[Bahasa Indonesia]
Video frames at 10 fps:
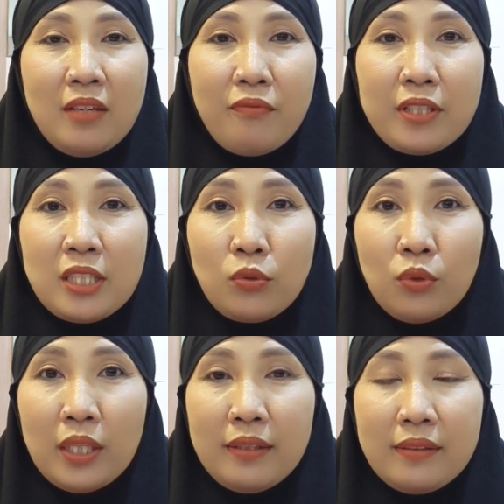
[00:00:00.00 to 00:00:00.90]
Infeksi
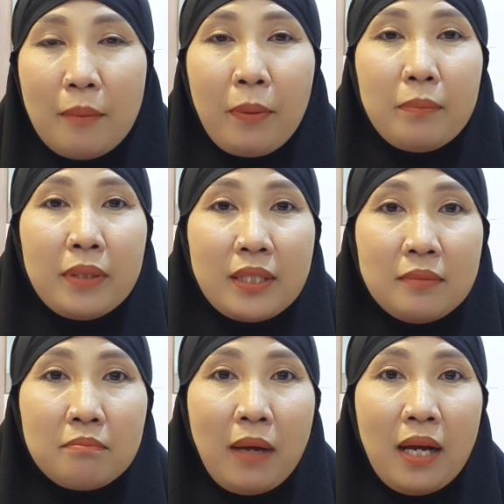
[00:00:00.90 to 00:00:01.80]
kulit dapat
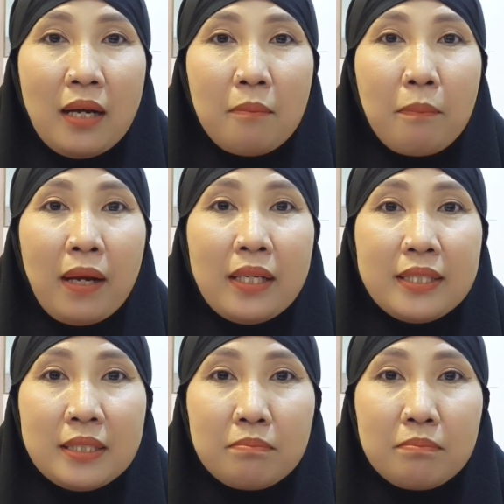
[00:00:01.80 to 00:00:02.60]
berkembang paling